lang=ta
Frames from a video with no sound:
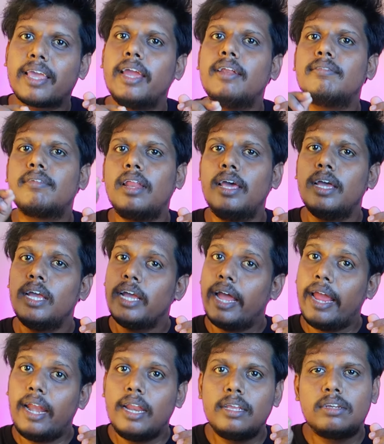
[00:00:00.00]
செகண்ட்ஸில்
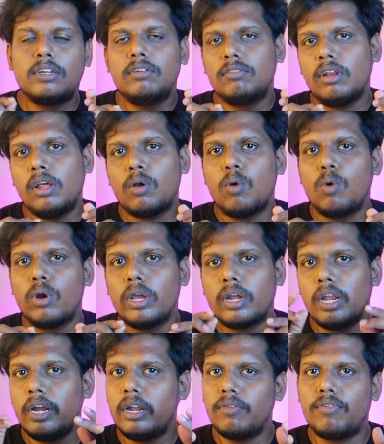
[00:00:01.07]
எல்ஹெச்டிசியில்
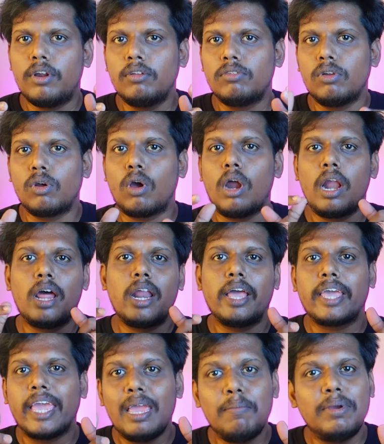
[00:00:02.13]
கோடக்கில் டிஃப்ரென்ஸ் இருக்கும் ஆனால்
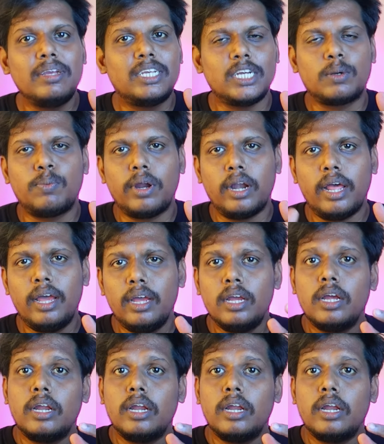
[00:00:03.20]
நான் கேமிங் செக் பண்ணல